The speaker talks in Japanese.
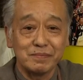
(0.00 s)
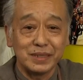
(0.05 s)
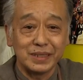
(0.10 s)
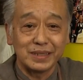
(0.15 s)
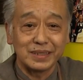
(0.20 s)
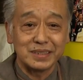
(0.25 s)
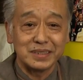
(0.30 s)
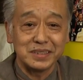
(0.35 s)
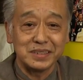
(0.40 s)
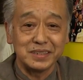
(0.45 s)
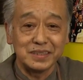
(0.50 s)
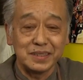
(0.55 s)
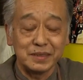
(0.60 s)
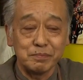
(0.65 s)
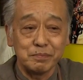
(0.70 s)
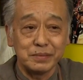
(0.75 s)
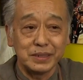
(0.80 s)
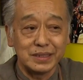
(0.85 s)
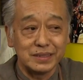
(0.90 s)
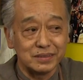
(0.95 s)
まあ、岸
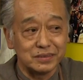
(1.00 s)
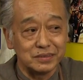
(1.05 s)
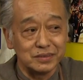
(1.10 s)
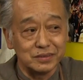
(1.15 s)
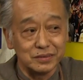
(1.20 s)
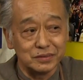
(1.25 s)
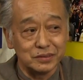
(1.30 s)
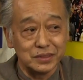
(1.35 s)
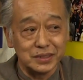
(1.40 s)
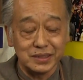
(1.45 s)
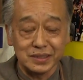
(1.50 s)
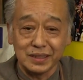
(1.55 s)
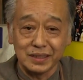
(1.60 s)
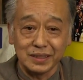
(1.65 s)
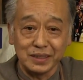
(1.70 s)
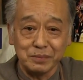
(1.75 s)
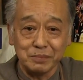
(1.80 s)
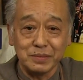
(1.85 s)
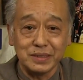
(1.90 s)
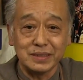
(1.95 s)
善八というおじいさ
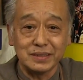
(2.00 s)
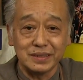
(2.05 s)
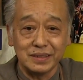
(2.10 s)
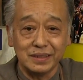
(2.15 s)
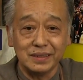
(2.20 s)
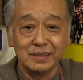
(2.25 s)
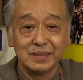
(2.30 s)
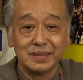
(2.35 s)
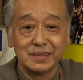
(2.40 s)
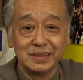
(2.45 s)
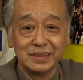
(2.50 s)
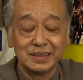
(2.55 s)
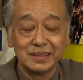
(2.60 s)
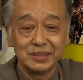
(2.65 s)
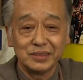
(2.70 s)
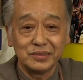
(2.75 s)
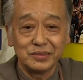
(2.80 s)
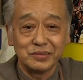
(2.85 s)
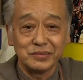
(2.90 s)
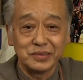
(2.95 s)
んがいまして
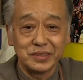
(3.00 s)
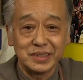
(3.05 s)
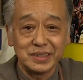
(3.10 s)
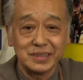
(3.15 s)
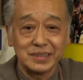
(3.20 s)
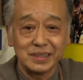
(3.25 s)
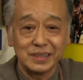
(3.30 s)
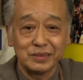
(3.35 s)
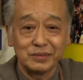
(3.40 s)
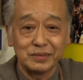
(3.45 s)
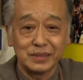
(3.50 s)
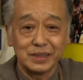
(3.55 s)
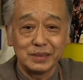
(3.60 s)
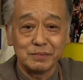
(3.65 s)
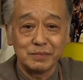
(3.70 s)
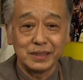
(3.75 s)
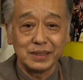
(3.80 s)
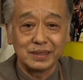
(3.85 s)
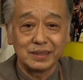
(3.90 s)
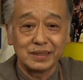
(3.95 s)
そのおじいさんの名
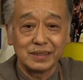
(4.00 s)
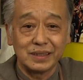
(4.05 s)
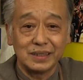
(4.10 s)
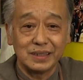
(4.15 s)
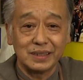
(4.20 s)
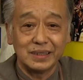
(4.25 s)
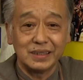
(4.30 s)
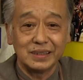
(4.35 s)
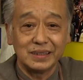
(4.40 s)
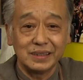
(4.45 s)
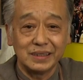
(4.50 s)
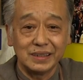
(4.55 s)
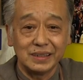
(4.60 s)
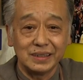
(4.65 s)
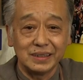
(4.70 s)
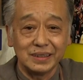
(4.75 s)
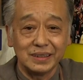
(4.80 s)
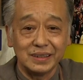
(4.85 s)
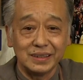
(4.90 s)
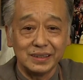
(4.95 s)
前から
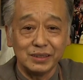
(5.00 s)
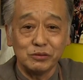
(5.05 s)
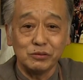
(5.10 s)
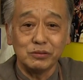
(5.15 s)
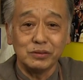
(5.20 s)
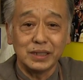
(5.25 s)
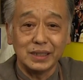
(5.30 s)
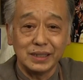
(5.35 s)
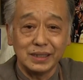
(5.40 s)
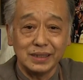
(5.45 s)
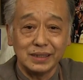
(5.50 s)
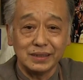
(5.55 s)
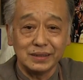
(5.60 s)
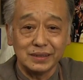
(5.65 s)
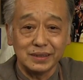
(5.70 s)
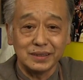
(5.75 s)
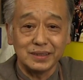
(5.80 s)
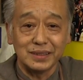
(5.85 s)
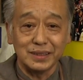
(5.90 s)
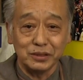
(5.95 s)
野王が
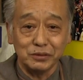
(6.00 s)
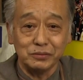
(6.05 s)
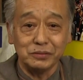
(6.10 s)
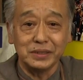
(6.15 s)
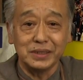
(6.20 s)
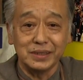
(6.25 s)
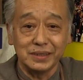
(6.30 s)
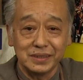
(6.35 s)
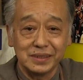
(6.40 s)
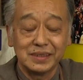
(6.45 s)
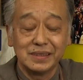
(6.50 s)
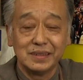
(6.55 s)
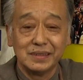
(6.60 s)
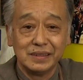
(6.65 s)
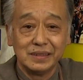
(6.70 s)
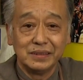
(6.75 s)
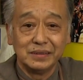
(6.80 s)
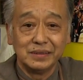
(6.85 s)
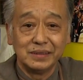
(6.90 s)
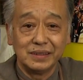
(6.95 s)
できたようです。
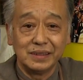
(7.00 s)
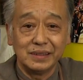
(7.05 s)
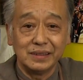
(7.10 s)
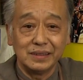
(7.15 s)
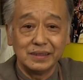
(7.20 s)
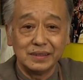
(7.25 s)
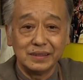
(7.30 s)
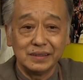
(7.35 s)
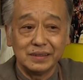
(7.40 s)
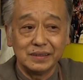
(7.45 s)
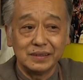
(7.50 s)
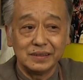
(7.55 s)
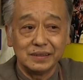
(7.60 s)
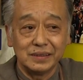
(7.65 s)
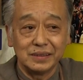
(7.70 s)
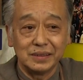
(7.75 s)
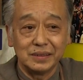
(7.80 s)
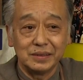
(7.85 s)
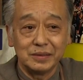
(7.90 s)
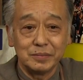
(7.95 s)

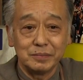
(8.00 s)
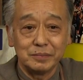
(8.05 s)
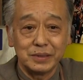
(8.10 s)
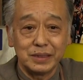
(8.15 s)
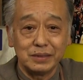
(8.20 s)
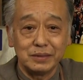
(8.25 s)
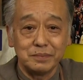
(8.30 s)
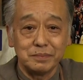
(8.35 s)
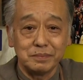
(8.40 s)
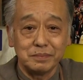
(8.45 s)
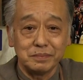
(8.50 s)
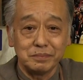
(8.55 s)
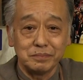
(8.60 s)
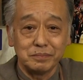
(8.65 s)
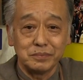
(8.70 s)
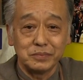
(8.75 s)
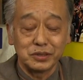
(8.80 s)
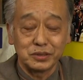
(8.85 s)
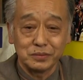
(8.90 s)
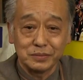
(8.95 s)
でまあ
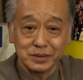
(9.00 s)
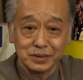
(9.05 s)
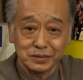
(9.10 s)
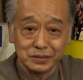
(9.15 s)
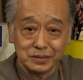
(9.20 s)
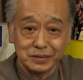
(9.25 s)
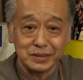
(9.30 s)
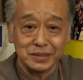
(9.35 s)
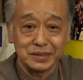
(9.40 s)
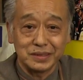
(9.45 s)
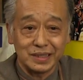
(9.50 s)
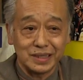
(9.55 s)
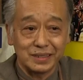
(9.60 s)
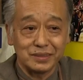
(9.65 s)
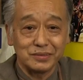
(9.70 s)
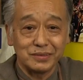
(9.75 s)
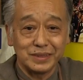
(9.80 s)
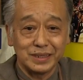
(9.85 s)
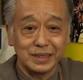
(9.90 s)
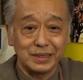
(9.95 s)
もともと
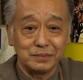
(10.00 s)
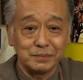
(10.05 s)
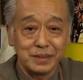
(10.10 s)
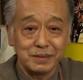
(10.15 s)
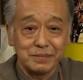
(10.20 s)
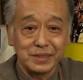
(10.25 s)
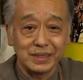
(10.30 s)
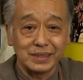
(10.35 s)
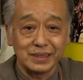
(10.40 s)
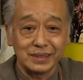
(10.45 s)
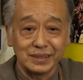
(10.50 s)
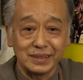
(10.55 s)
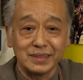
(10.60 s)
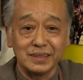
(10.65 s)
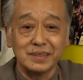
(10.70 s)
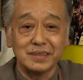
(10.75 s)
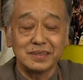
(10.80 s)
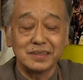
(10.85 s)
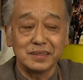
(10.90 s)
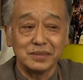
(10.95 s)
スタートは豆屋だった
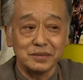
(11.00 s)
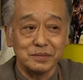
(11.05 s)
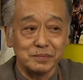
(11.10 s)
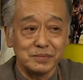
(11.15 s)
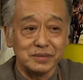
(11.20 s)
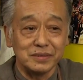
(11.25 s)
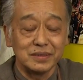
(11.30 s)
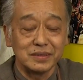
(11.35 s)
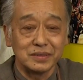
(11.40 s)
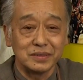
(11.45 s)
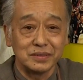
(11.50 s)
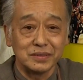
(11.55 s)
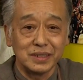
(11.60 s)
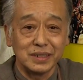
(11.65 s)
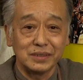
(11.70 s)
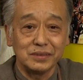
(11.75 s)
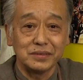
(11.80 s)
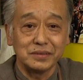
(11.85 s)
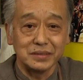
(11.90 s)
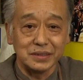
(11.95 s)
んですけどもその
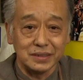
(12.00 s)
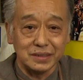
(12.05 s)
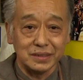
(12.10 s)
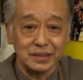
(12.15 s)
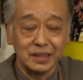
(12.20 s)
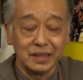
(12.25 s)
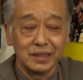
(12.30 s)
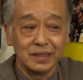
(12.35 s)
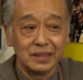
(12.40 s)
後に、